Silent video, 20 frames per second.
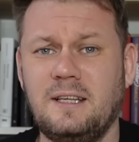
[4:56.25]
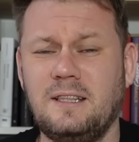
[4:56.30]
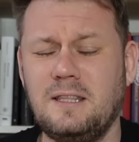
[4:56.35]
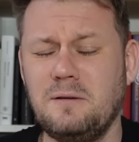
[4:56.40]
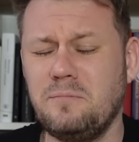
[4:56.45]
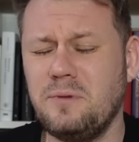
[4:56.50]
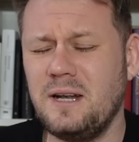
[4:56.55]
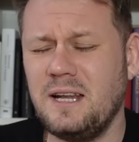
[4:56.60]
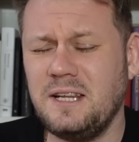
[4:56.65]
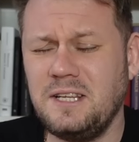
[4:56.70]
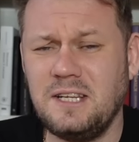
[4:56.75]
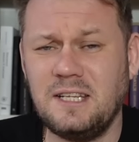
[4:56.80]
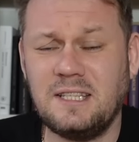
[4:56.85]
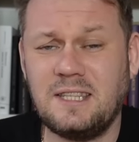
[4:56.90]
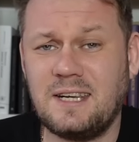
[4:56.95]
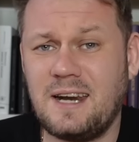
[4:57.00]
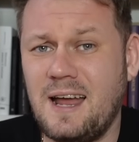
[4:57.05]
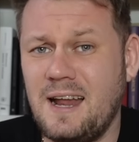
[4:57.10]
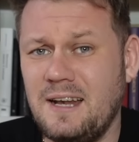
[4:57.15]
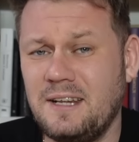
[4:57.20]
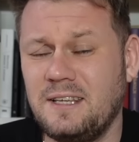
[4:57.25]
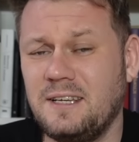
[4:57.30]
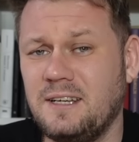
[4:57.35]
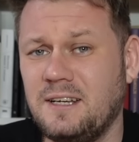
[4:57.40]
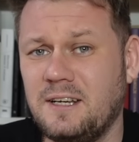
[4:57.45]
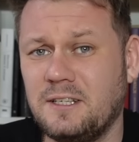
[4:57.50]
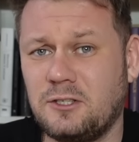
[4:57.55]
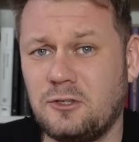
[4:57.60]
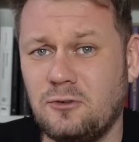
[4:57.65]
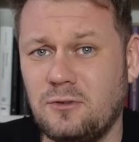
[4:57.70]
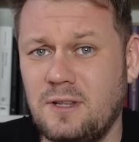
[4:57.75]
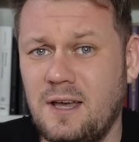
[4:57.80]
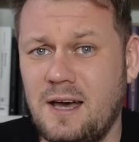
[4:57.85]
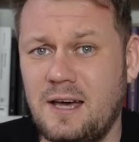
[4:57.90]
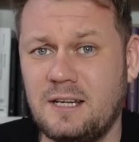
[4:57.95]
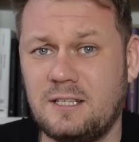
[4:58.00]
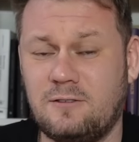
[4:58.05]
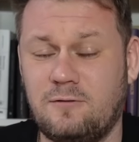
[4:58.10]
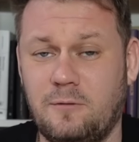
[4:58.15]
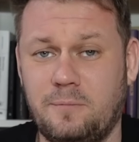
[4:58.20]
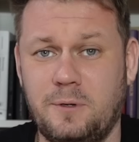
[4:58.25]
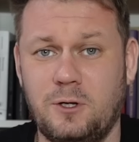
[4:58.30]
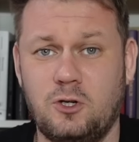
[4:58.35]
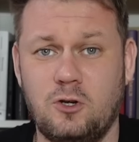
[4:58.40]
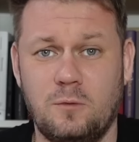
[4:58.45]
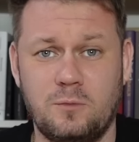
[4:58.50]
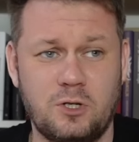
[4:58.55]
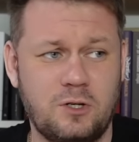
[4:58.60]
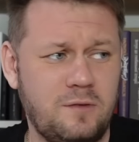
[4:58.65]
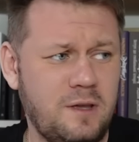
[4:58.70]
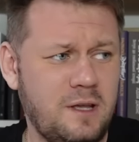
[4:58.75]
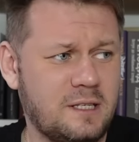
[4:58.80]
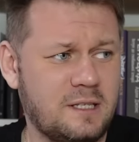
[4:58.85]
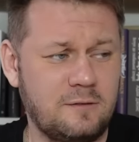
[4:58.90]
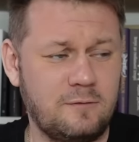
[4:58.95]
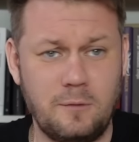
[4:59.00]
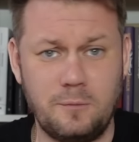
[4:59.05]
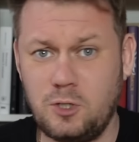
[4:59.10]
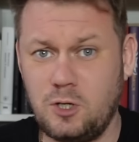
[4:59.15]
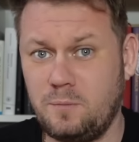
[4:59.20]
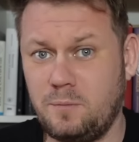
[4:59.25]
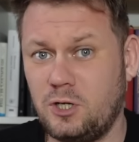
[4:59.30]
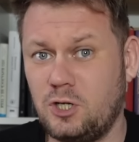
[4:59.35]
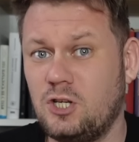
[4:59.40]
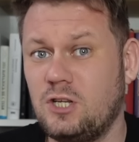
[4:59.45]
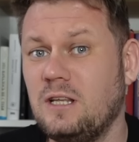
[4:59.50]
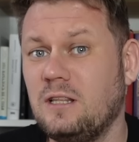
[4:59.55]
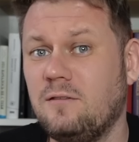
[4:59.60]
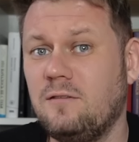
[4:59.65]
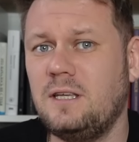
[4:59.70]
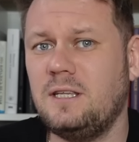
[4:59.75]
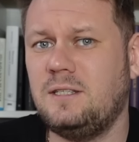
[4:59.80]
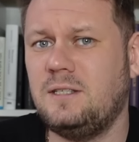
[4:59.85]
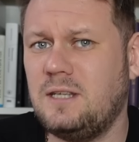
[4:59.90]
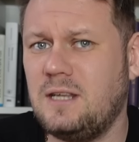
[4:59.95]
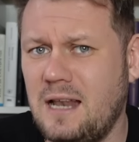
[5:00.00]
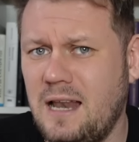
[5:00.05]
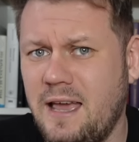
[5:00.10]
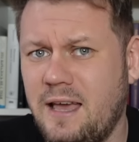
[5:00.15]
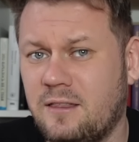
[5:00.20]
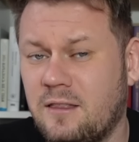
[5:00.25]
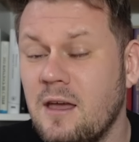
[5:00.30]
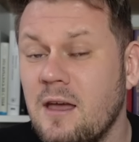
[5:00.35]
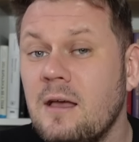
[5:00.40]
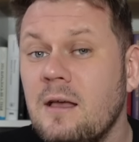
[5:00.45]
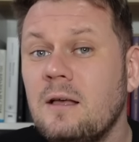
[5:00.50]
Это были нейтральные государства, причем Швеция вообще почти 200 лет